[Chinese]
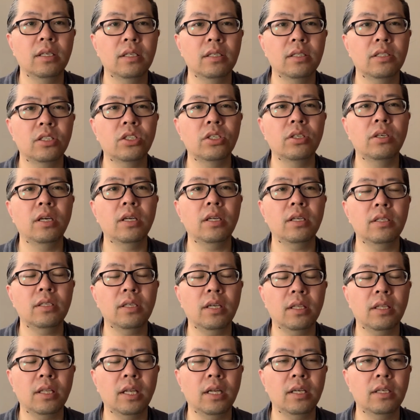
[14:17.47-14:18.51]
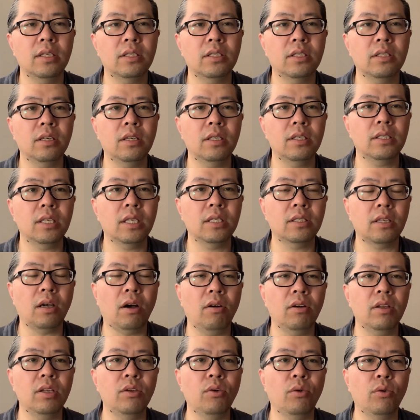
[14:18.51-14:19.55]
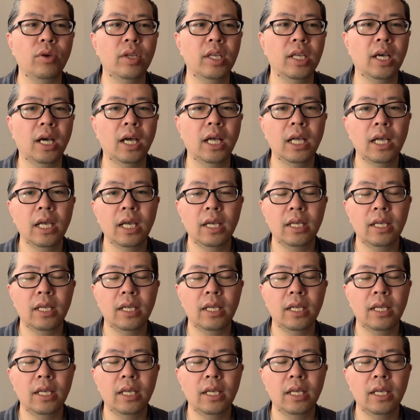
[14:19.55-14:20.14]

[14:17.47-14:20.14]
蛇像在蛇在草里游一样，